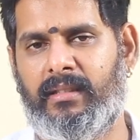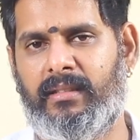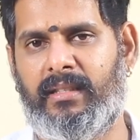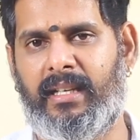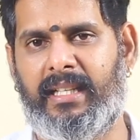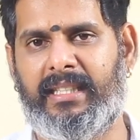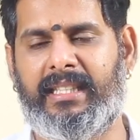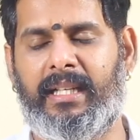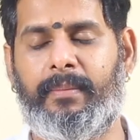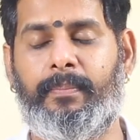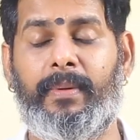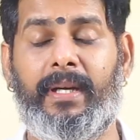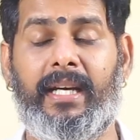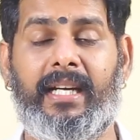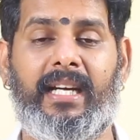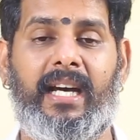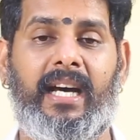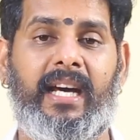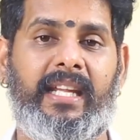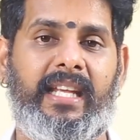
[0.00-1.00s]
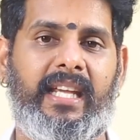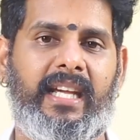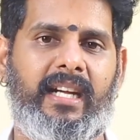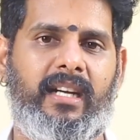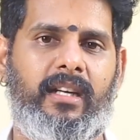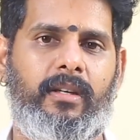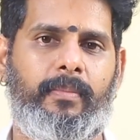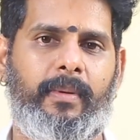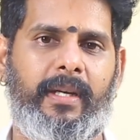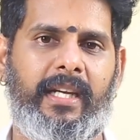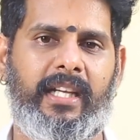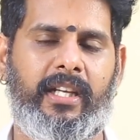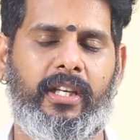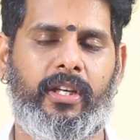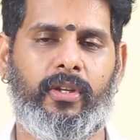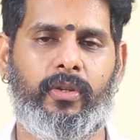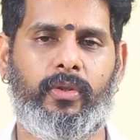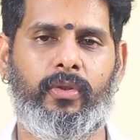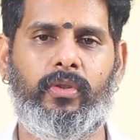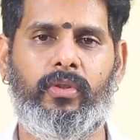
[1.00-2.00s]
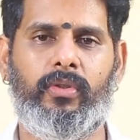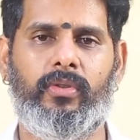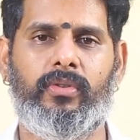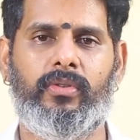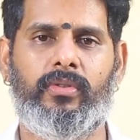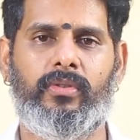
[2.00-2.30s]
சில தர்ப்பண காரியங்கள் பண்ணிக்கிறதும்